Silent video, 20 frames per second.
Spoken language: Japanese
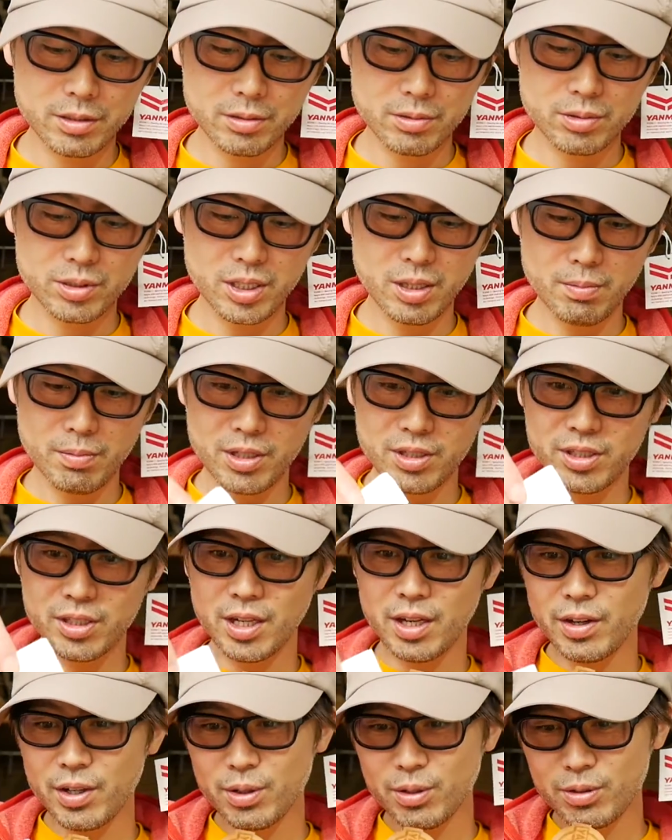あおせんべい自
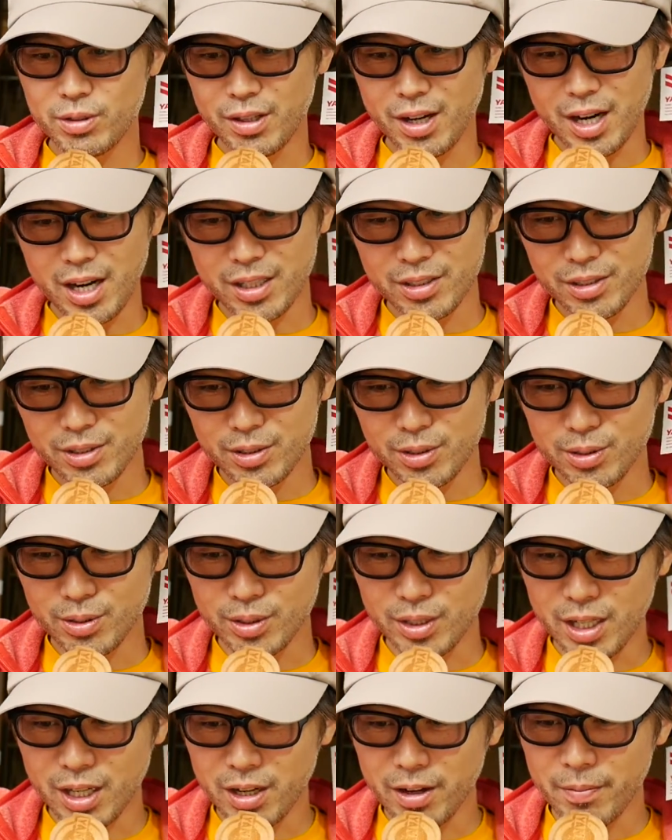体はよくあるよ
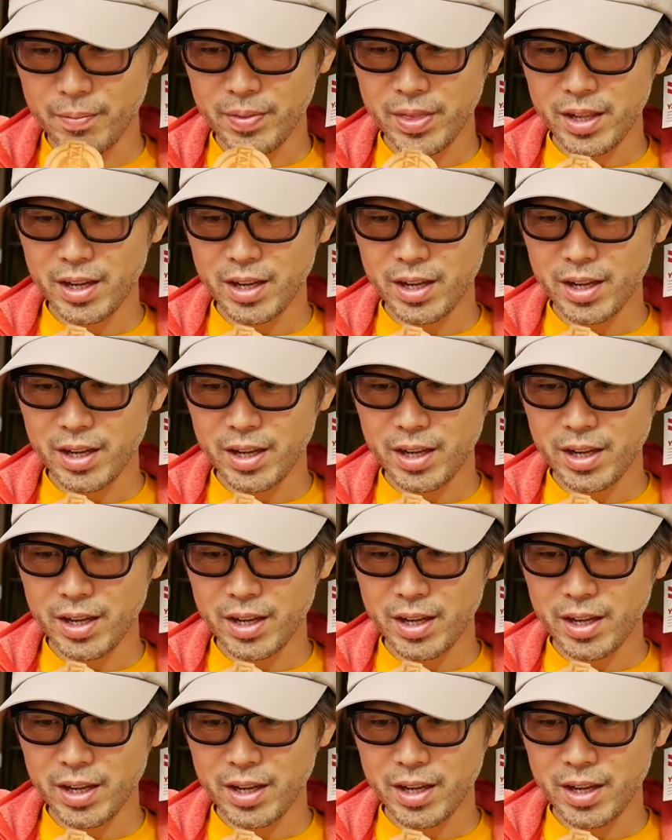うな